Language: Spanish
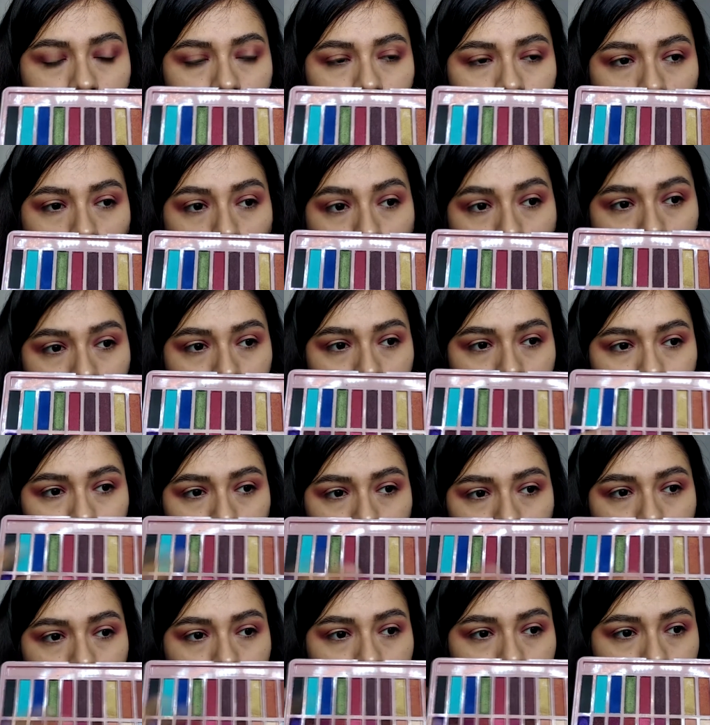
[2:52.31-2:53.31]
fuertes
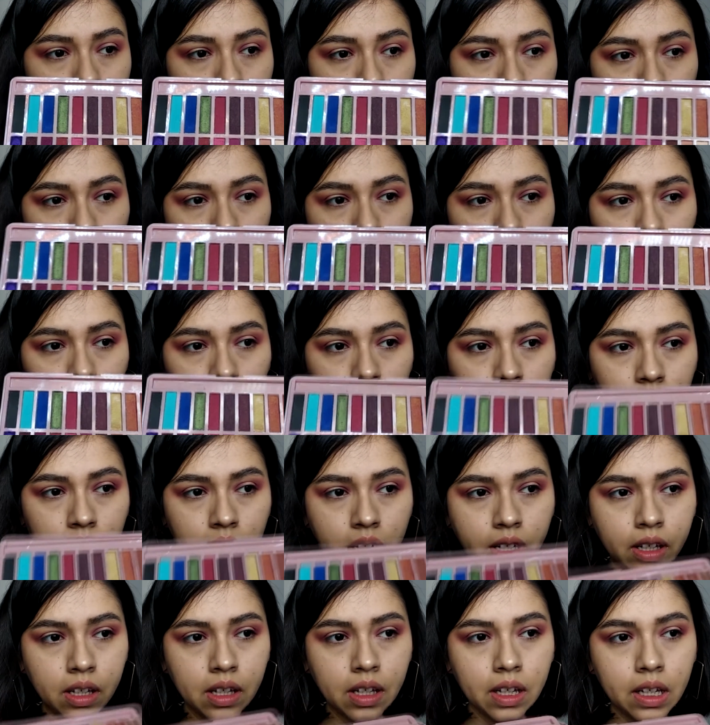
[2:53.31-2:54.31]
todas las demás
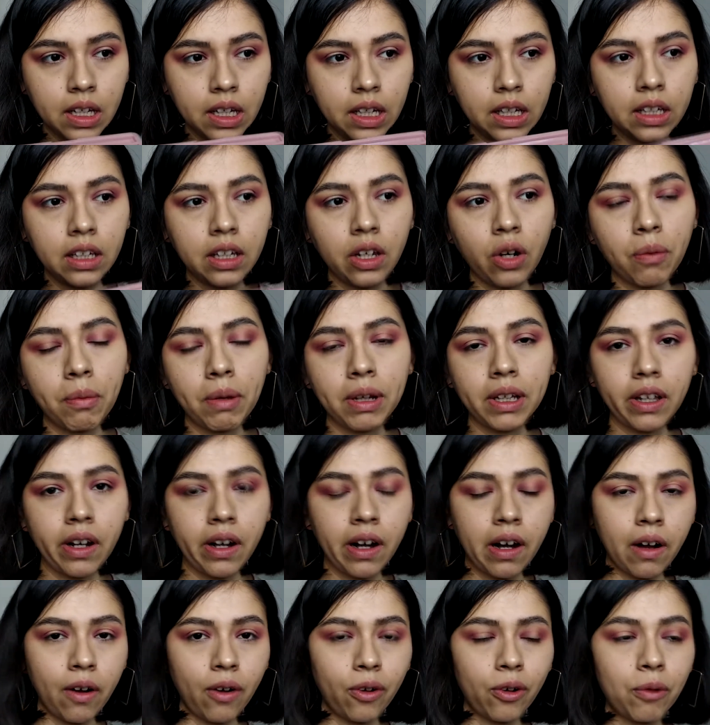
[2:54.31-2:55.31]
y quiero
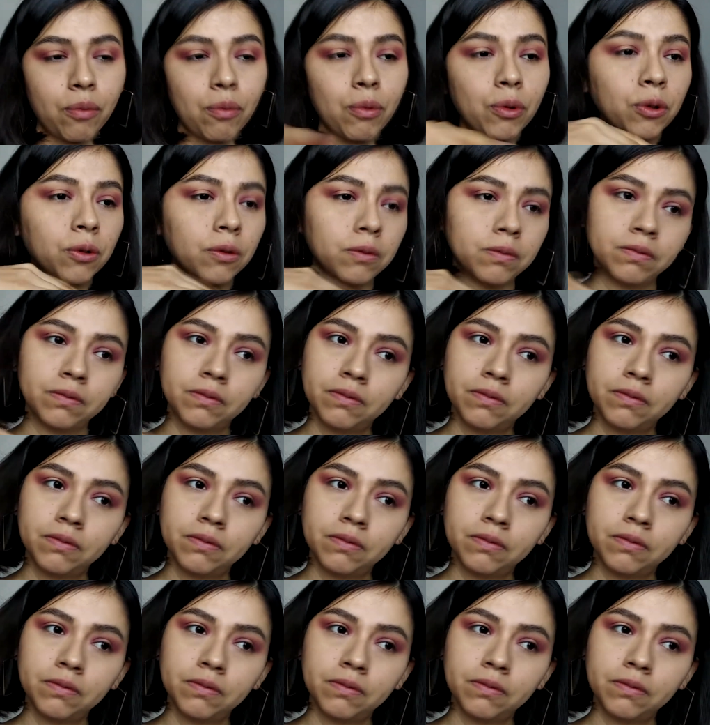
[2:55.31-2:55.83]
mantenerlo como